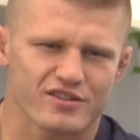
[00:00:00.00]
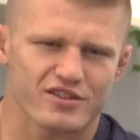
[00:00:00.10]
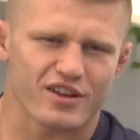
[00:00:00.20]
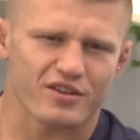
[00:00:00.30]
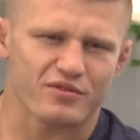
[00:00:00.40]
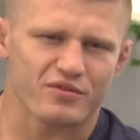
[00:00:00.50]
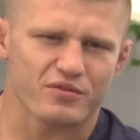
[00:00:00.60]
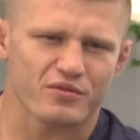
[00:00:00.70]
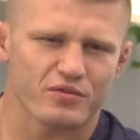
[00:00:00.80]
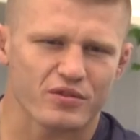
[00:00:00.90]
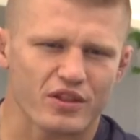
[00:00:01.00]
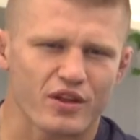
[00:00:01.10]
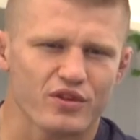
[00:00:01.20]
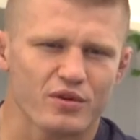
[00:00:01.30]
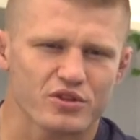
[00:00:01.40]
że tak
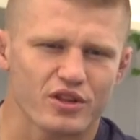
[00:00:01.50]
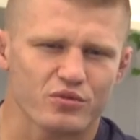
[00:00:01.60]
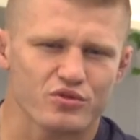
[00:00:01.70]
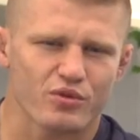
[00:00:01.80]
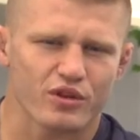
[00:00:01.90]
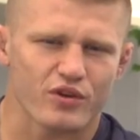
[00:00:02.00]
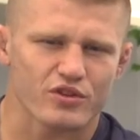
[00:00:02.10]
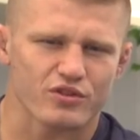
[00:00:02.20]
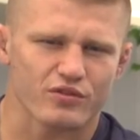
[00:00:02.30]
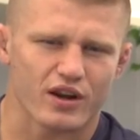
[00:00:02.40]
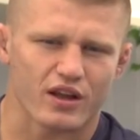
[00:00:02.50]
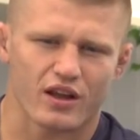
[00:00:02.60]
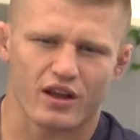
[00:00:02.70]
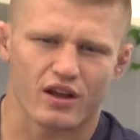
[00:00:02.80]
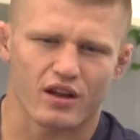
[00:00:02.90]
nastawiłem się na dużo łatwiejszą
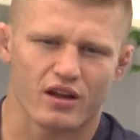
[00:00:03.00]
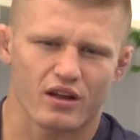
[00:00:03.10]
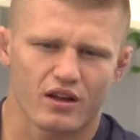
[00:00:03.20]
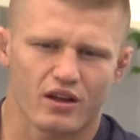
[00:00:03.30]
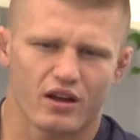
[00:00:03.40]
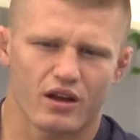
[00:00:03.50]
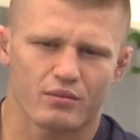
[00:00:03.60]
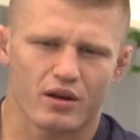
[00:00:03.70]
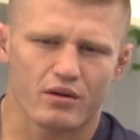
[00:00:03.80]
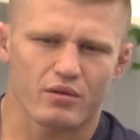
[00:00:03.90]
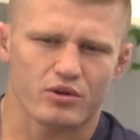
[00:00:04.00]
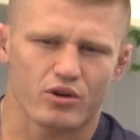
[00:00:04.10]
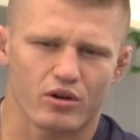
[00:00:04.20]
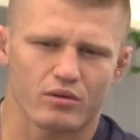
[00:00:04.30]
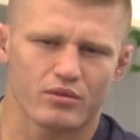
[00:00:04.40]
walkę, a, a, a
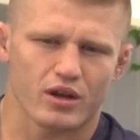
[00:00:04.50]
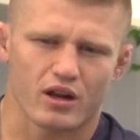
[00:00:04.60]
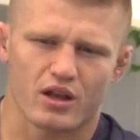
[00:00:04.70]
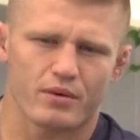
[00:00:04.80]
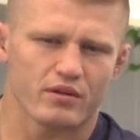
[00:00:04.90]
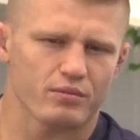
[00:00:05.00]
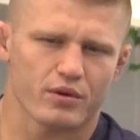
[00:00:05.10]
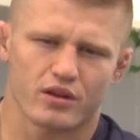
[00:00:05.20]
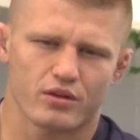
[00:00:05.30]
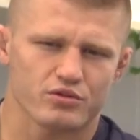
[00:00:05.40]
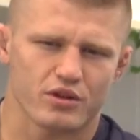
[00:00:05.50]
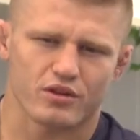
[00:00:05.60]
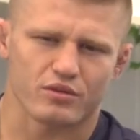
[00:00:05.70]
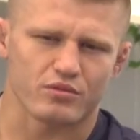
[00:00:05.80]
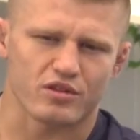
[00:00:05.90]
Mikol, Mikel naprawdę pokazał
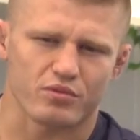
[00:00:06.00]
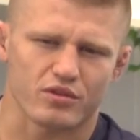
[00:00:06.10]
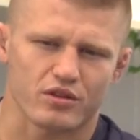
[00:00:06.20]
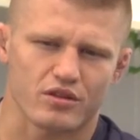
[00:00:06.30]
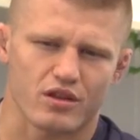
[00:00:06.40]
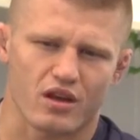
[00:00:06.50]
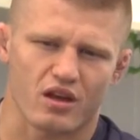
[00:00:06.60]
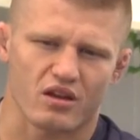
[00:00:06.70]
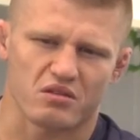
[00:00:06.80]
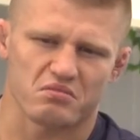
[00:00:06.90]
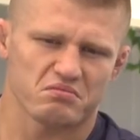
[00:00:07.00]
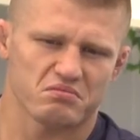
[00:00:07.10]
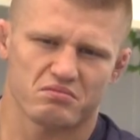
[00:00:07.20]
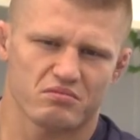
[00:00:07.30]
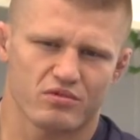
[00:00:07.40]
świetną dyspozycję i
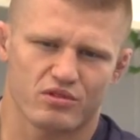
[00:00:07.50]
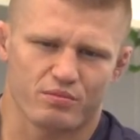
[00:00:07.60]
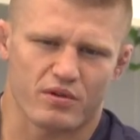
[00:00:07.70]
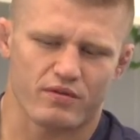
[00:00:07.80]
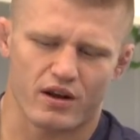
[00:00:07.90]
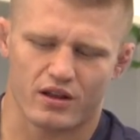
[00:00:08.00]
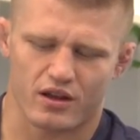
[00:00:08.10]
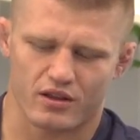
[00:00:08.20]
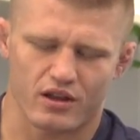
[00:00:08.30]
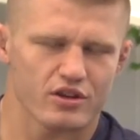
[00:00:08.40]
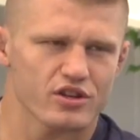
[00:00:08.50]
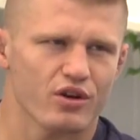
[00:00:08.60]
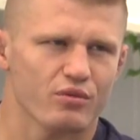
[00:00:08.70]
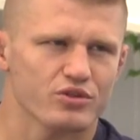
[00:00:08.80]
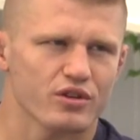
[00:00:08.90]
super walka i
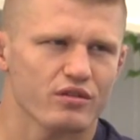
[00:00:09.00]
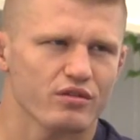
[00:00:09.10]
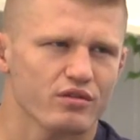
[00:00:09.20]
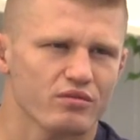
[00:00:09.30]
należało mu się